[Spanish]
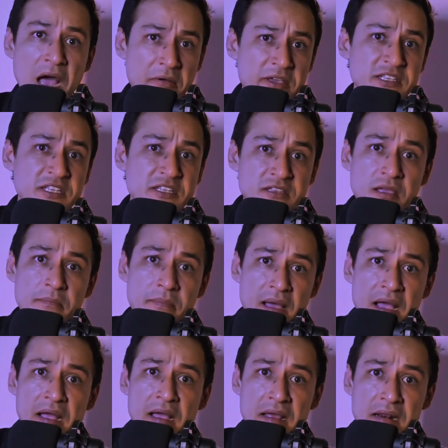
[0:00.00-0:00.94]
A veces te
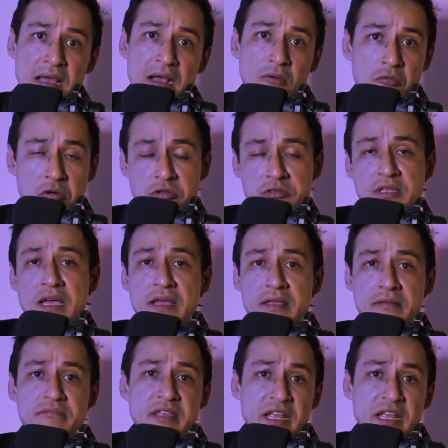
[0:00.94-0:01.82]
pagas la cuota